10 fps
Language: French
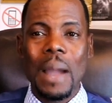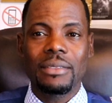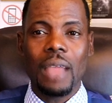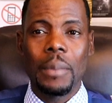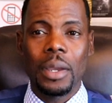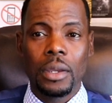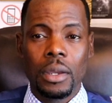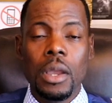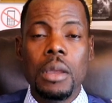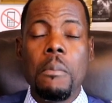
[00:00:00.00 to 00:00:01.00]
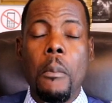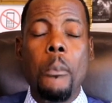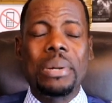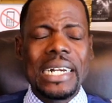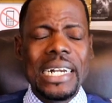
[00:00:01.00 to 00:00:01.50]
par ta main,
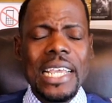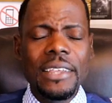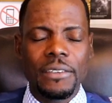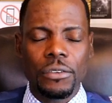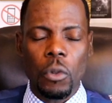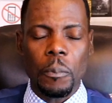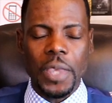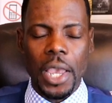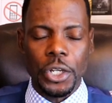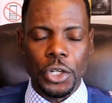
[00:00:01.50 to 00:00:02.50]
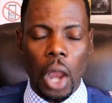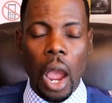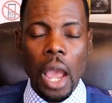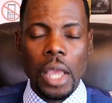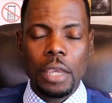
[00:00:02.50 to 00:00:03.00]
brise tout
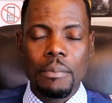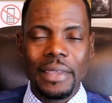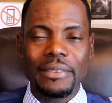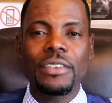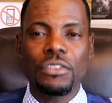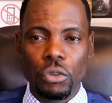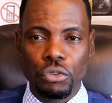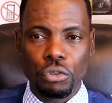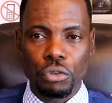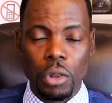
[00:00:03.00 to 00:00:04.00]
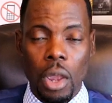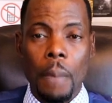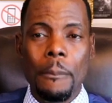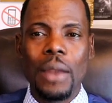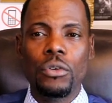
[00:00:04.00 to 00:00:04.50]
piège qui m'a été tendu
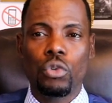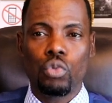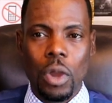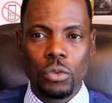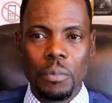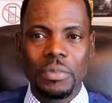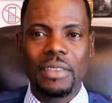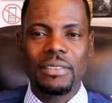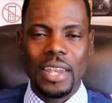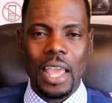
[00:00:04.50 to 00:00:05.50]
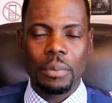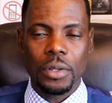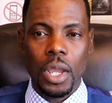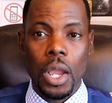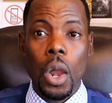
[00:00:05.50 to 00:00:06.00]
par le royaume des
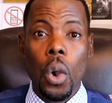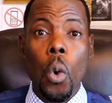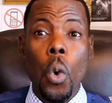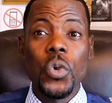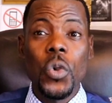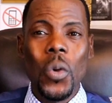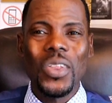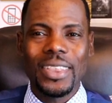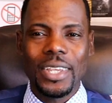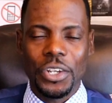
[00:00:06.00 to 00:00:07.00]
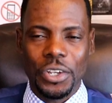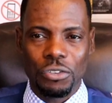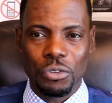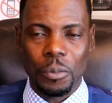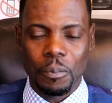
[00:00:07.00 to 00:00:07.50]
ténèbres. Au nom de
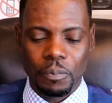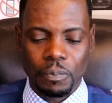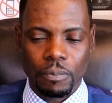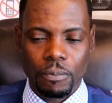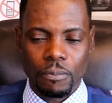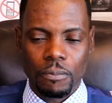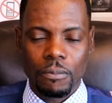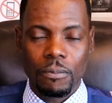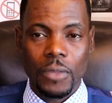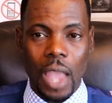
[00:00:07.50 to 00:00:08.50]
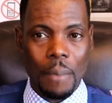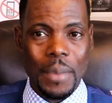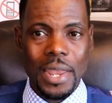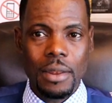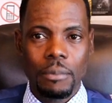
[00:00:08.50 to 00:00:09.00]
Jésus.
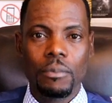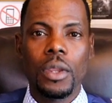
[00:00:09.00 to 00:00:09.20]
Amen.